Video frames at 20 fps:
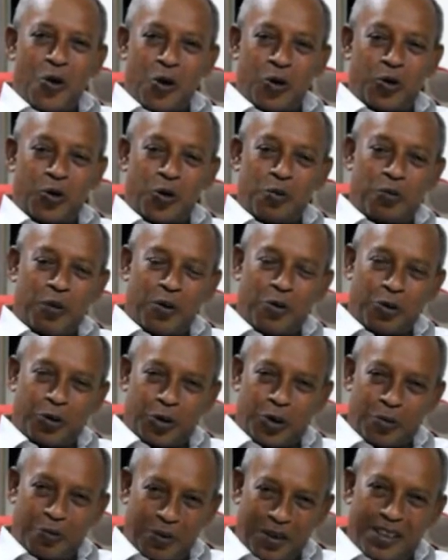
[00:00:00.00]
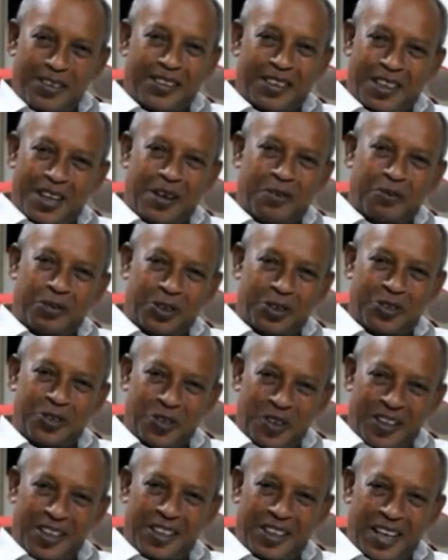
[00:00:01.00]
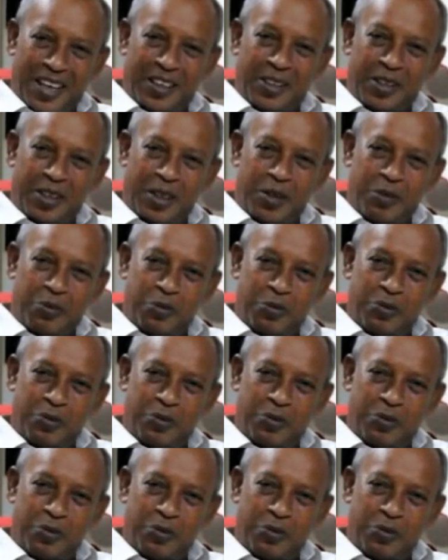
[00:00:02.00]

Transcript: অটো প্রমোশন পেয়েছিলাম স্কুলে এক যে